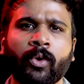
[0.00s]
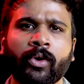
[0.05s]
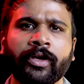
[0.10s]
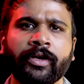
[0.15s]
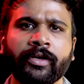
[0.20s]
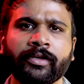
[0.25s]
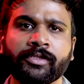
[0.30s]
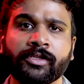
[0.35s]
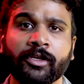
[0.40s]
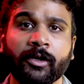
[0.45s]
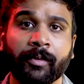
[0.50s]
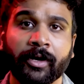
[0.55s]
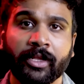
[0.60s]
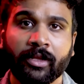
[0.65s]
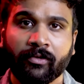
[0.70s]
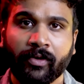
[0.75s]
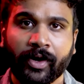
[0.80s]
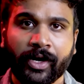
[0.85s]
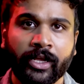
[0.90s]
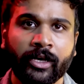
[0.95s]
போலீஸ் இப்போ
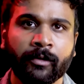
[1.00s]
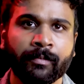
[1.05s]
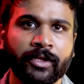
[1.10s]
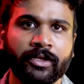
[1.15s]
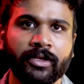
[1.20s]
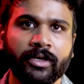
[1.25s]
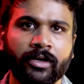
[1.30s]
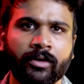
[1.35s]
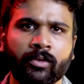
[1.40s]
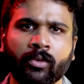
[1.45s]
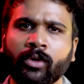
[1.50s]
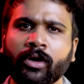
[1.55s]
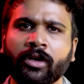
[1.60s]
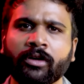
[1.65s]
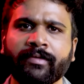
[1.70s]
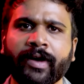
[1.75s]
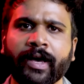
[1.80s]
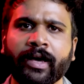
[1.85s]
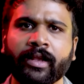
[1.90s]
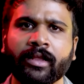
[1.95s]
அந்த வண்டியை பற்றி
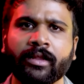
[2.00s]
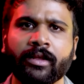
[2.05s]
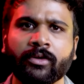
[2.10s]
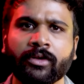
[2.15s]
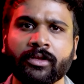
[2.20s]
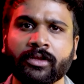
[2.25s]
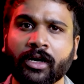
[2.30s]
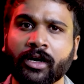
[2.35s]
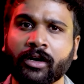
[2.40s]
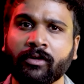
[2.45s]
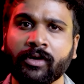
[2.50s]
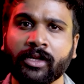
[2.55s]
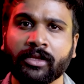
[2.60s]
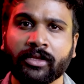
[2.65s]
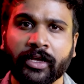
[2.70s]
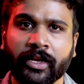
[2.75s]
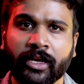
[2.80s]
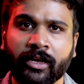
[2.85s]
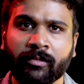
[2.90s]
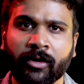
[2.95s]
உங்களுக்கு வேற ஏதாவது தகவல்
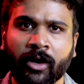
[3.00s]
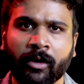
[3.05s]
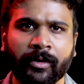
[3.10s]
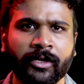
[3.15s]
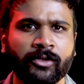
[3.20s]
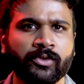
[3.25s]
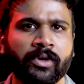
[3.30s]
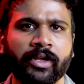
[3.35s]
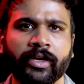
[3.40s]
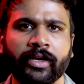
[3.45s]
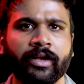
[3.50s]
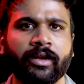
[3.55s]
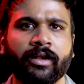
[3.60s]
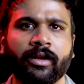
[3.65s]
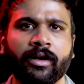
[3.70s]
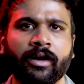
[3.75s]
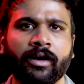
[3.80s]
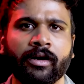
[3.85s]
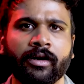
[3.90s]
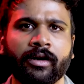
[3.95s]
தெரியுமா அப்படின்னு சொல்லி
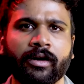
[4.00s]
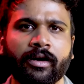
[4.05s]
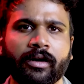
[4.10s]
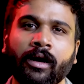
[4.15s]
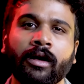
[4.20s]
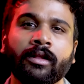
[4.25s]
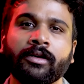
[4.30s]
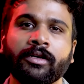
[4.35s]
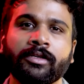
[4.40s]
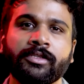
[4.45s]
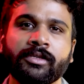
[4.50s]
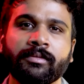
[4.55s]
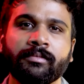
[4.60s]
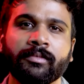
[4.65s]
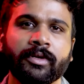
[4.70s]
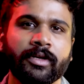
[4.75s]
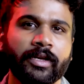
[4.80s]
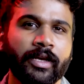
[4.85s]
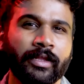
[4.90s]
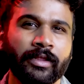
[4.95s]
கேட்டிருக்காங்க அதுக்கு ஜிம்
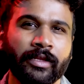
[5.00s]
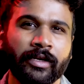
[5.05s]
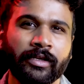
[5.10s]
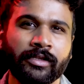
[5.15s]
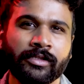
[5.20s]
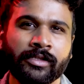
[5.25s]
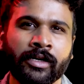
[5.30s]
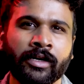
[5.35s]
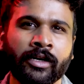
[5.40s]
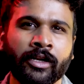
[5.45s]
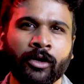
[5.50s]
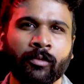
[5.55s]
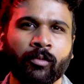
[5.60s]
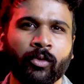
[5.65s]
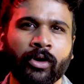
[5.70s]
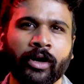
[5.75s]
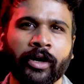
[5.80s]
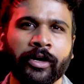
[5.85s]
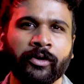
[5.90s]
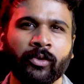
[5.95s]
இந்த இன்சிடென்ட்டுக்கு
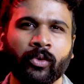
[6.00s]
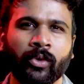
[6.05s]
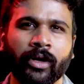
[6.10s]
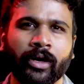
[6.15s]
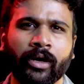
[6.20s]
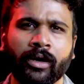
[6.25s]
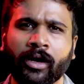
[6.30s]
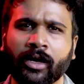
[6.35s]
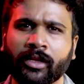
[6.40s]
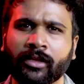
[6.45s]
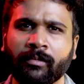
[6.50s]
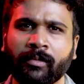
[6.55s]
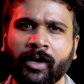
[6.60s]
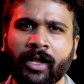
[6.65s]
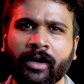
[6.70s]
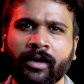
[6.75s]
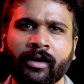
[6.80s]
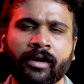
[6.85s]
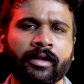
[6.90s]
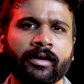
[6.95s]
முன்னாடி கூட அந்த
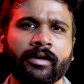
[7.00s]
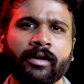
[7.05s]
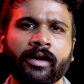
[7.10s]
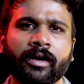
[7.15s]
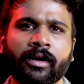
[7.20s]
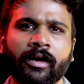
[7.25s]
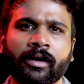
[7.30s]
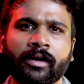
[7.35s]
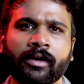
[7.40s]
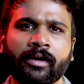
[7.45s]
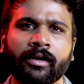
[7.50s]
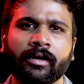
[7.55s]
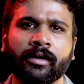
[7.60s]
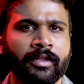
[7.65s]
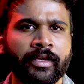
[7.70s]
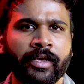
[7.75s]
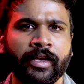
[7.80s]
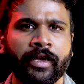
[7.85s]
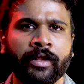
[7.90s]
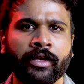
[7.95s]
பிளாக் கலர் ட்ரக்கை
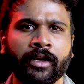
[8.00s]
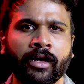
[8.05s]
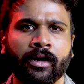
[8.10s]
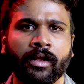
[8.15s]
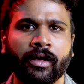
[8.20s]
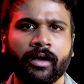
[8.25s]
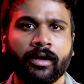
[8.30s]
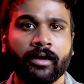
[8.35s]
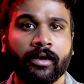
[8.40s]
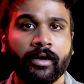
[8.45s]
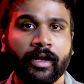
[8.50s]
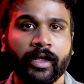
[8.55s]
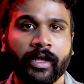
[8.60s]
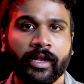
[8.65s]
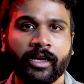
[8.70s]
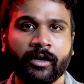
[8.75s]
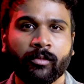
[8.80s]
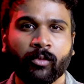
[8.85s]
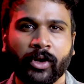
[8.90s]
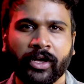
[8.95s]
அந்த ஏரியாவில்
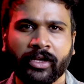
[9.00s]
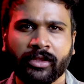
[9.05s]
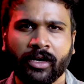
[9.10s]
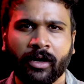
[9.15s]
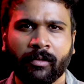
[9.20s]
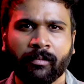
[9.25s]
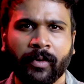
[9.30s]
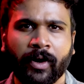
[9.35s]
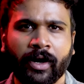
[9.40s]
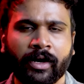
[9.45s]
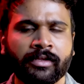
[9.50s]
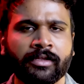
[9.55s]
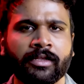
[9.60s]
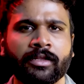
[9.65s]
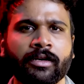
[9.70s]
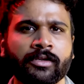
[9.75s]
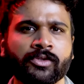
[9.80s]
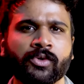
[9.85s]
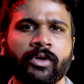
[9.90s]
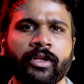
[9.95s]
நிறைய முறை தாம் பார்த்ததா